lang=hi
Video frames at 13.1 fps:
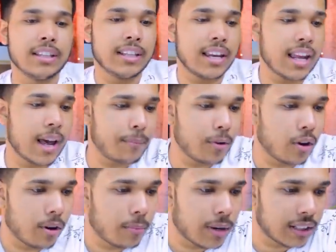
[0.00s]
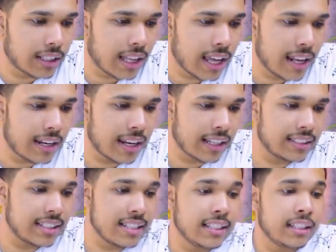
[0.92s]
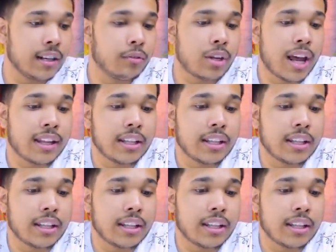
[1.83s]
देन यहाँ पे और बढ़ते हैं नेक्स्ट चीज़ की तरफ तो यार